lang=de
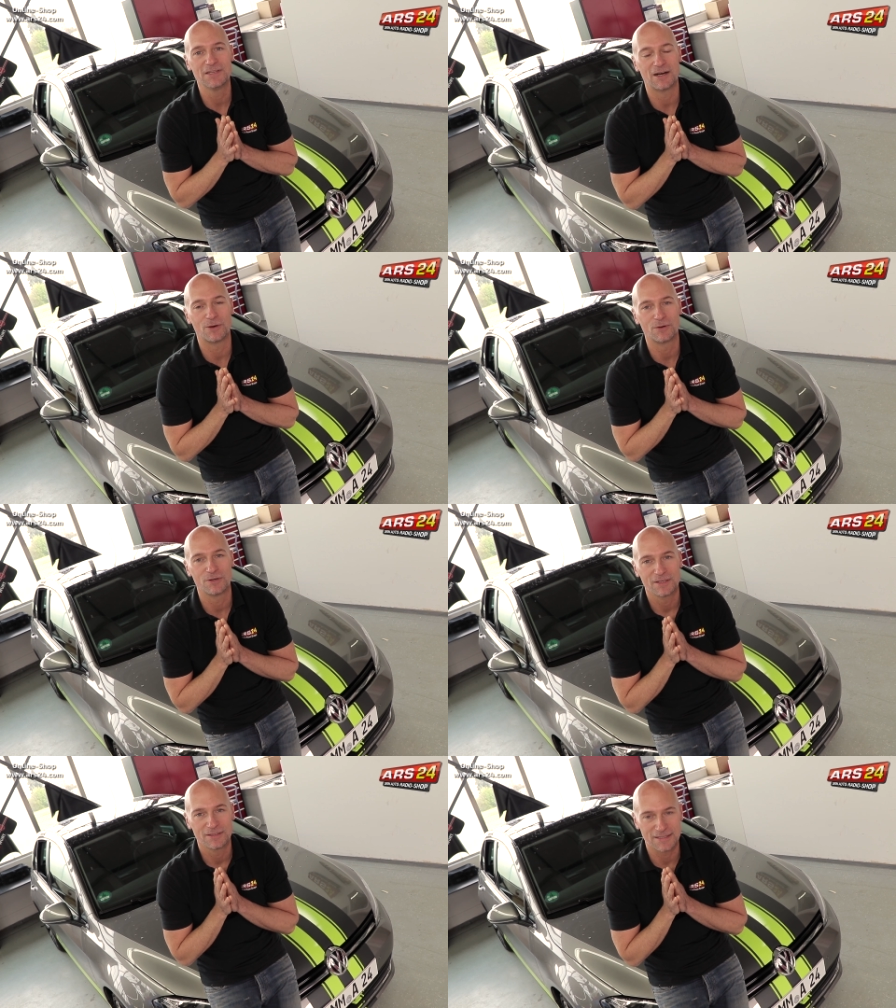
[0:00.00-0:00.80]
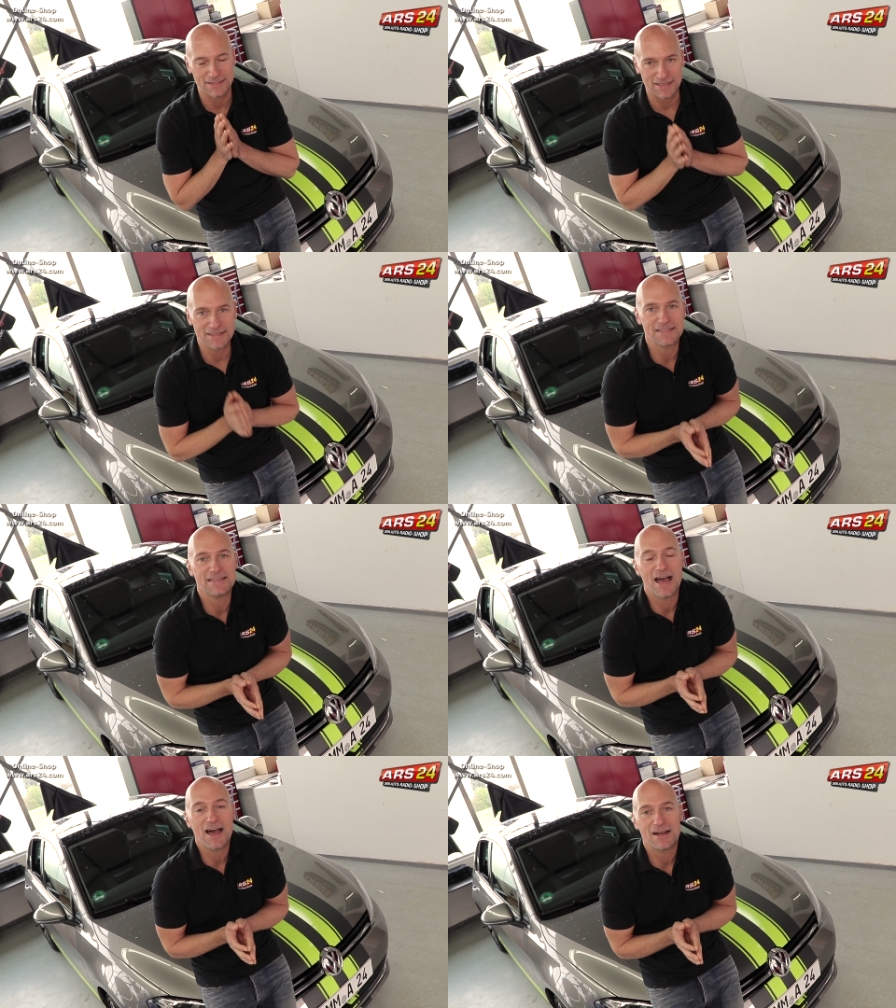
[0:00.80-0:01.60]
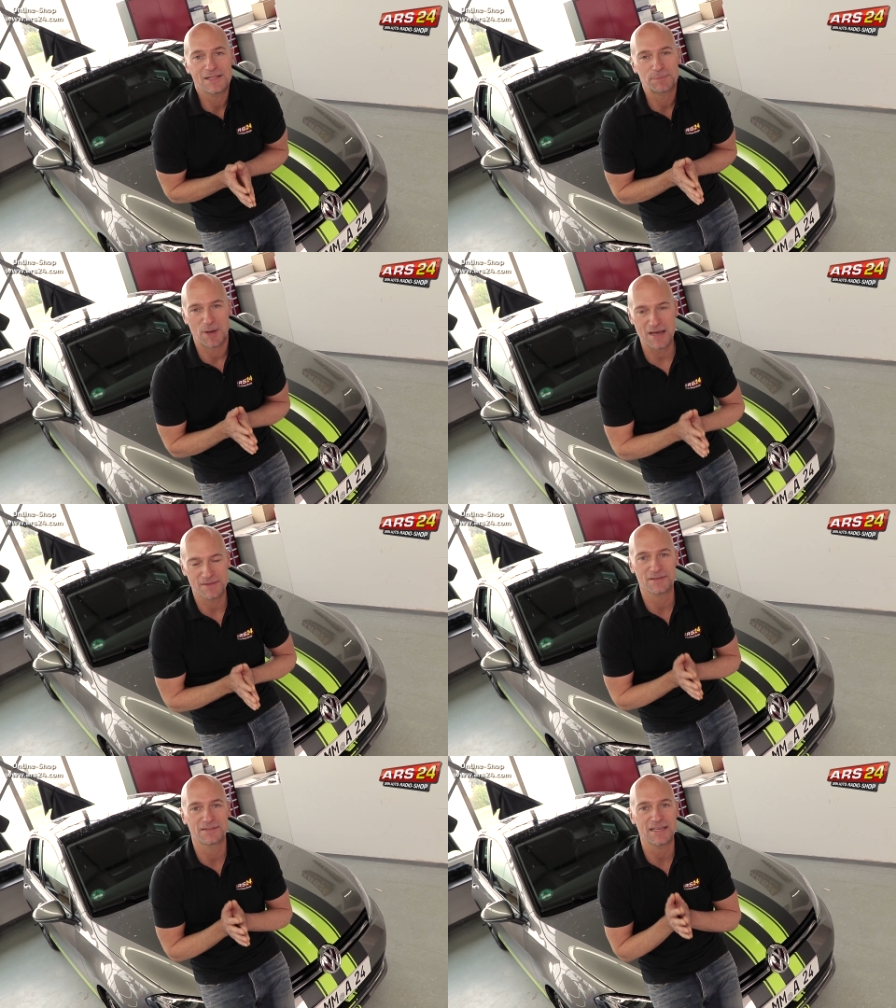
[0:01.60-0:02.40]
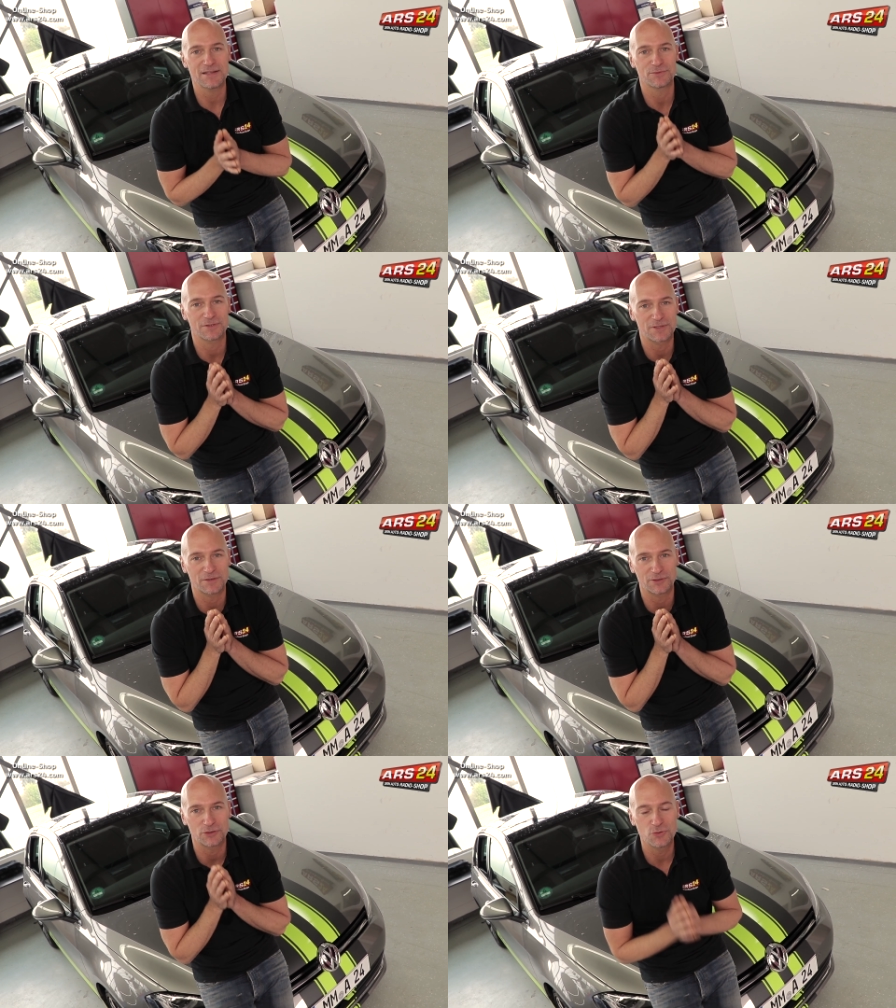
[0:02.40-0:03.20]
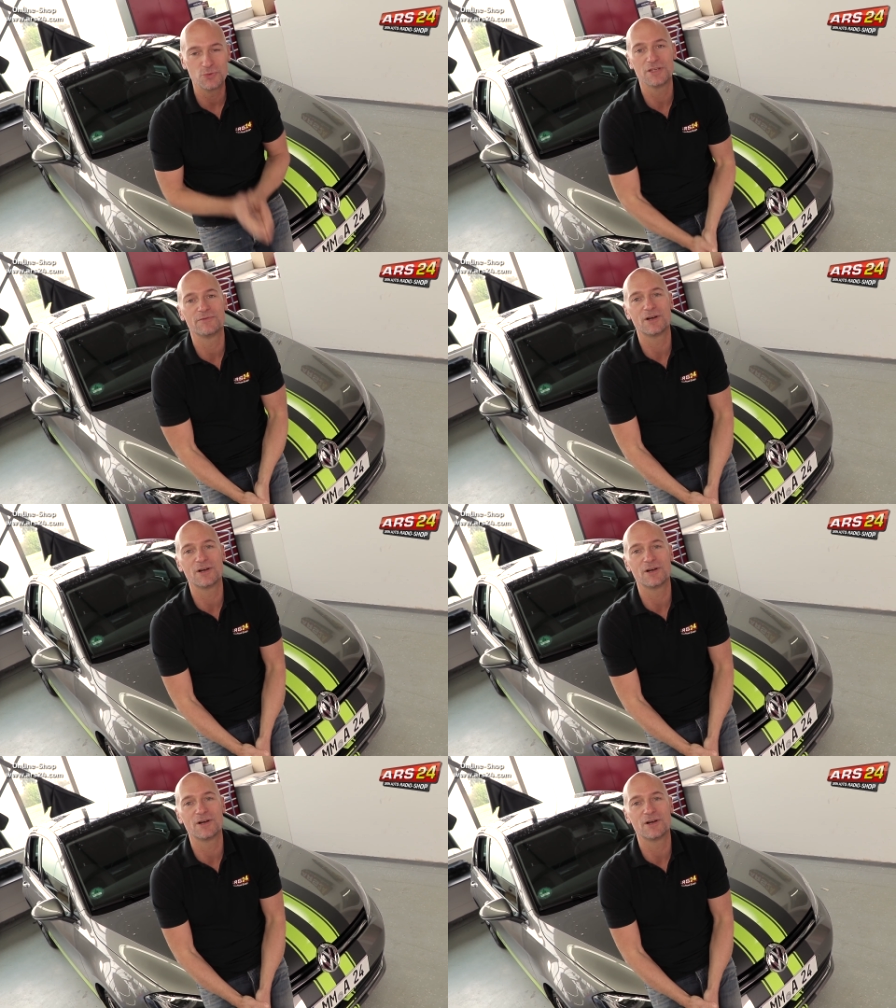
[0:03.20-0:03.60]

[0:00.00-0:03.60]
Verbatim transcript: wir auch das ganze Jahr als Partner sehen und uns auf der Tuning